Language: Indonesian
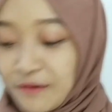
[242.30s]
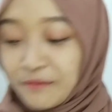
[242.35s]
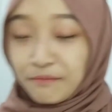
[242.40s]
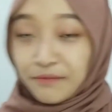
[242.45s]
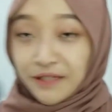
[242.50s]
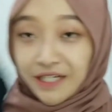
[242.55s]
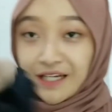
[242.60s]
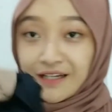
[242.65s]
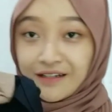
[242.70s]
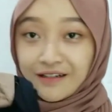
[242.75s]

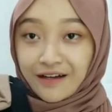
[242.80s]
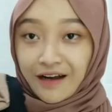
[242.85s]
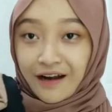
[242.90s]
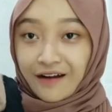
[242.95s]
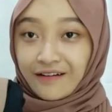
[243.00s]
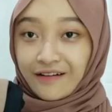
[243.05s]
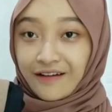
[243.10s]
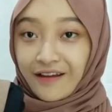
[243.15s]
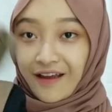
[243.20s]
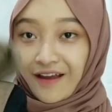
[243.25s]

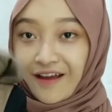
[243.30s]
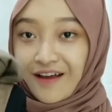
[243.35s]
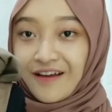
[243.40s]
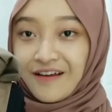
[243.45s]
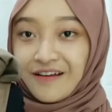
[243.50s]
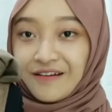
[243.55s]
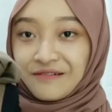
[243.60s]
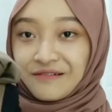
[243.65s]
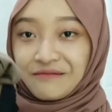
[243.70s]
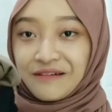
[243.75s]
perinnerannya
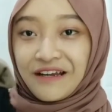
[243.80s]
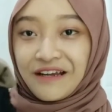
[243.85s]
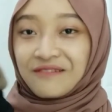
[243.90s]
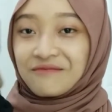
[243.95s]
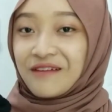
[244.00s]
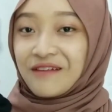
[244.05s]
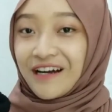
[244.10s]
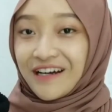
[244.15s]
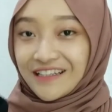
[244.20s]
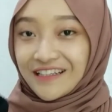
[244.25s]
banyak
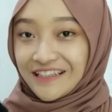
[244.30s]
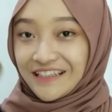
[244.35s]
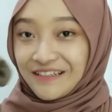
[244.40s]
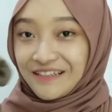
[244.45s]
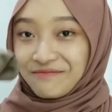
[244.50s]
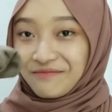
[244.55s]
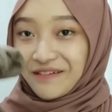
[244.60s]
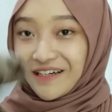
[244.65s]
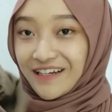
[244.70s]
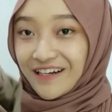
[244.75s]
banget
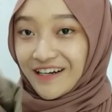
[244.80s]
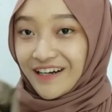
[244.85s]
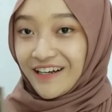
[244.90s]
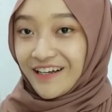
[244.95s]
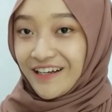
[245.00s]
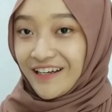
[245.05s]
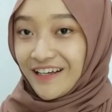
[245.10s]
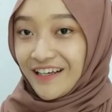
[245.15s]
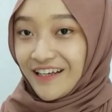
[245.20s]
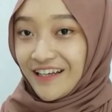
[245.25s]
ini parah
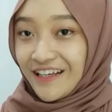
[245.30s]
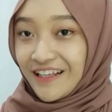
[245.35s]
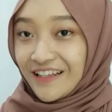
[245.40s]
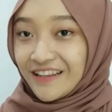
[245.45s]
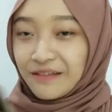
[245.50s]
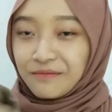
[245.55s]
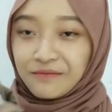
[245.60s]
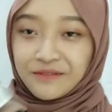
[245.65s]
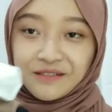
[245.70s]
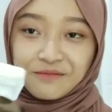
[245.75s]

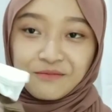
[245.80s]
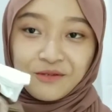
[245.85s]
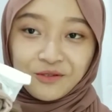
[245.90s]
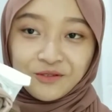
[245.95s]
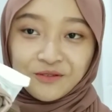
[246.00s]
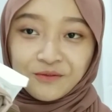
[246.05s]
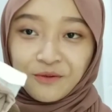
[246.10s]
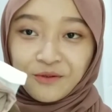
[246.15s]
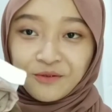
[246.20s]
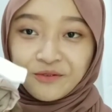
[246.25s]
tapi ini
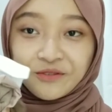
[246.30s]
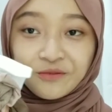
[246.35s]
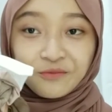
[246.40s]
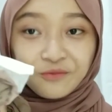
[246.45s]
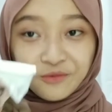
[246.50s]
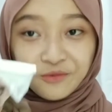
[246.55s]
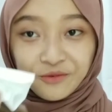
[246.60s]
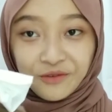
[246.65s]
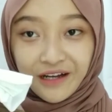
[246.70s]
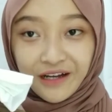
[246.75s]
bagus-bagus
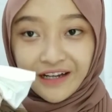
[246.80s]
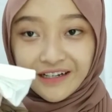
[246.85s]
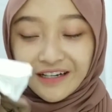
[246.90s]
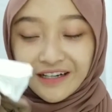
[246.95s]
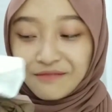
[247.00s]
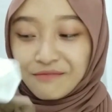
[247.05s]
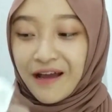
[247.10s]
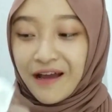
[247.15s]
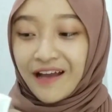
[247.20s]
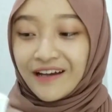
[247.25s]
semua
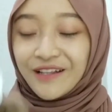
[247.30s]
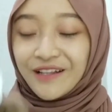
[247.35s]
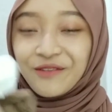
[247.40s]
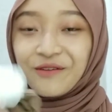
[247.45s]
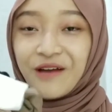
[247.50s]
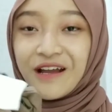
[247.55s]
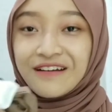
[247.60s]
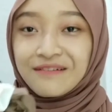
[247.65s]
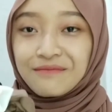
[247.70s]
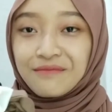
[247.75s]
dan bahannya tuh
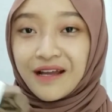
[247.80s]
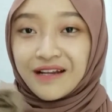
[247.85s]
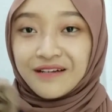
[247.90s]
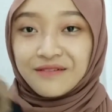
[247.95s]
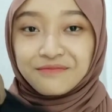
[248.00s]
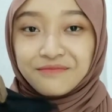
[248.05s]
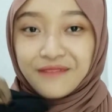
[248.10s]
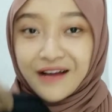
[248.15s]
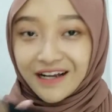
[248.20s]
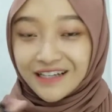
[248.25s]

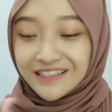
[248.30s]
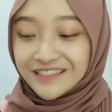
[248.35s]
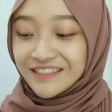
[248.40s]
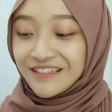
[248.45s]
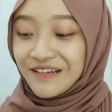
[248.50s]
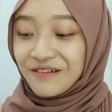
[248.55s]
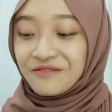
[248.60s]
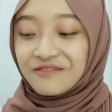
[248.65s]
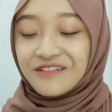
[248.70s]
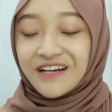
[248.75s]
adem-adem banget
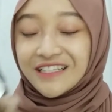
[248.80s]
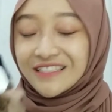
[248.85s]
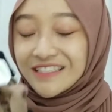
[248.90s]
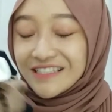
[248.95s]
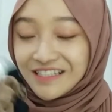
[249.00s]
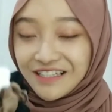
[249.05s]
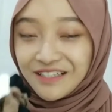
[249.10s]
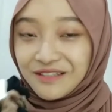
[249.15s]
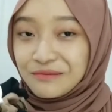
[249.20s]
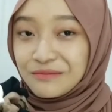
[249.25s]
jadi aku nggak
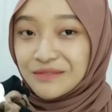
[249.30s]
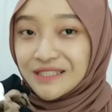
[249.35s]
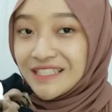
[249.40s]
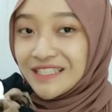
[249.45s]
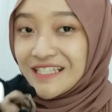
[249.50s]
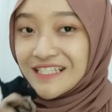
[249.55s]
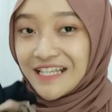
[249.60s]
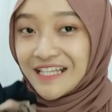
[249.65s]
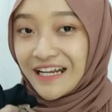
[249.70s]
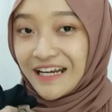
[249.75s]
nyesel beli
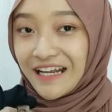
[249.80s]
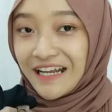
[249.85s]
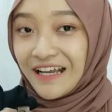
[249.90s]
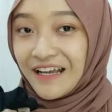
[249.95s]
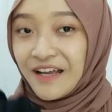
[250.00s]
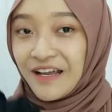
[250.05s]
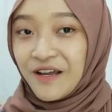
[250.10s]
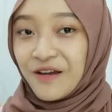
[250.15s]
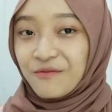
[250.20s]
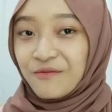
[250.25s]
di sana
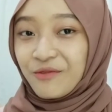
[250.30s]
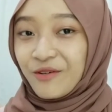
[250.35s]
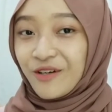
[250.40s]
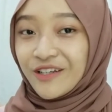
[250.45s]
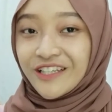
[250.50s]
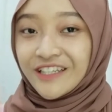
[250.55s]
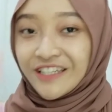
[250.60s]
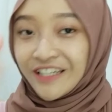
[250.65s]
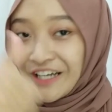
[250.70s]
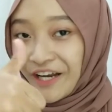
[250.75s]

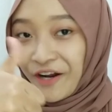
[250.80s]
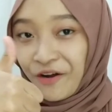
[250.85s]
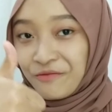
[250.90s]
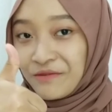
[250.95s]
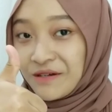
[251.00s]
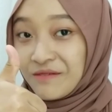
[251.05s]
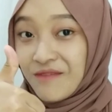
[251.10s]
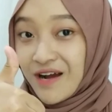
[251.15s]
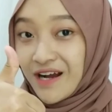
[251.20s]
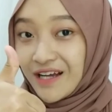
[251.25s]
pokoknya ini
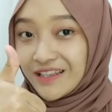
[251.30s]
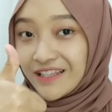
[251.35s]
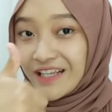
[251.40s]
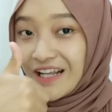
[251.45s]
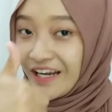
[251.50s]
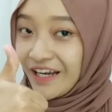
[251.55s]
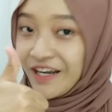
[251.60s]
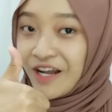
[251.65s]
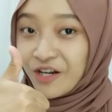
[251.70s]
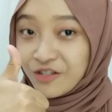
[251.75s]
rekomend banget
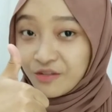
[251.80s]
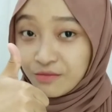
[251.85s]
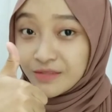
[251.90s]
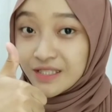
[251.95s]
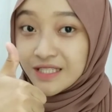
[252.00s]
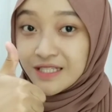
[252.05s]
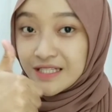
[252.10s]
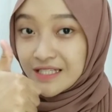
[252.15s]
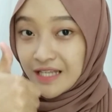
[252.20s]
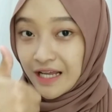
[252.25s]
kalian harus
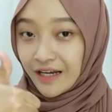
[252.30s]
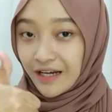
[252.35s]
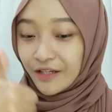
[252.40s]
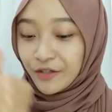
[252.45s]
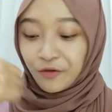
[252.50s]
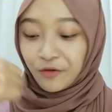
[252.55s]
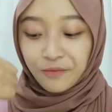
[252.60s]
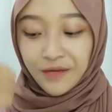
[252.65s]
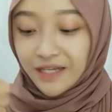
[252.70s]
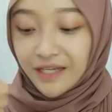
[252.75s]
beli di sana
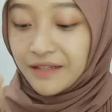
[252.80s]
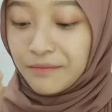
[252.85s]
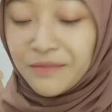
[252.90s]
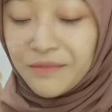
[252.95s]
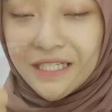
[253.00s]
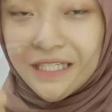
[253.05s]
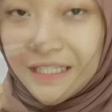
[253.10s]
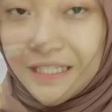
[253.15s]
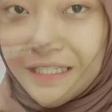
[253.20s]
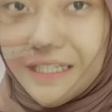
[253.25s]
nyobain
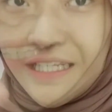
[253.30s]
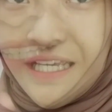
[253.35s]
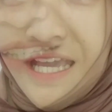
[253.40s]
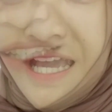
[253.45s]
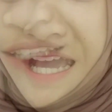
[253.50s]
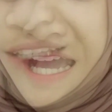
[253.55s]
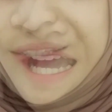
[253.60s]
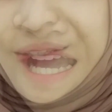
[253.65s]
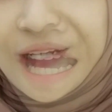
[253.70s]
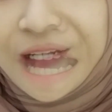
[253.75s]
beli ini
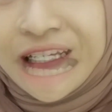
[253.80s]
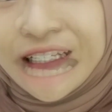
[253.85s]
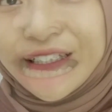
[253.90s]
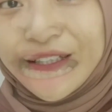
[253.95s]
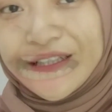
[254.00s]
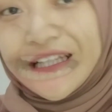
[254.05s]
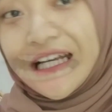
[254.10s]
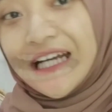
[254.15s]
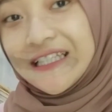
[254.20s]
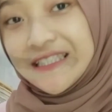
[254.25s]

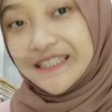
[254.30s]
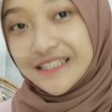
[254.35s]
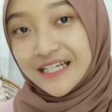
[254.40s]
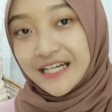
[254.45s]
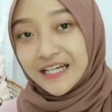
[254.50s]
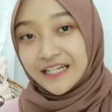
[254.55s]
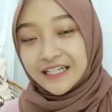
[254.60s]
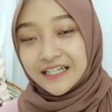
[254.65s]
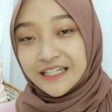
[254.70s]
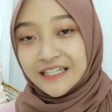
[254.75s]
selanjut
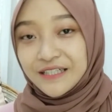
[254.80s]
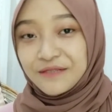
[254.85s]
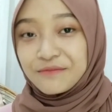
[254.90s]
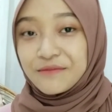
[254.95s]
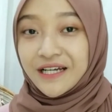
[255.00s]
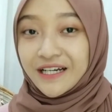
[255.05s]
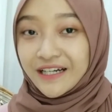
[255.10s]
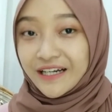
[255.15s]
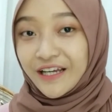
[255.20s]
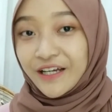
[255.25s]
aja ke
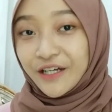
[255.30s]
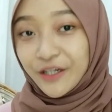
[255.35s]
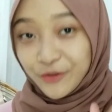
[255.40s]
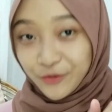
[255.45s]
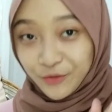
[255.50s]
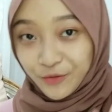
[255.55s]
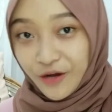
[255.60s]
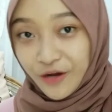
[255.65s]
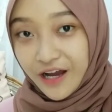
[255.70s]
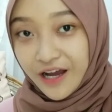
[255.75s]
barang yang
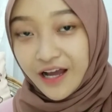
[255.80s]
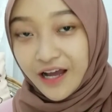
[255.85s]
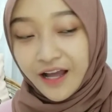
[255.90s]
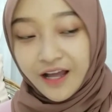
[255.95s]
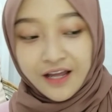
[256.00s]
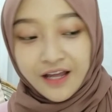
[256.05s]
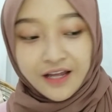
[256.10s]
kedua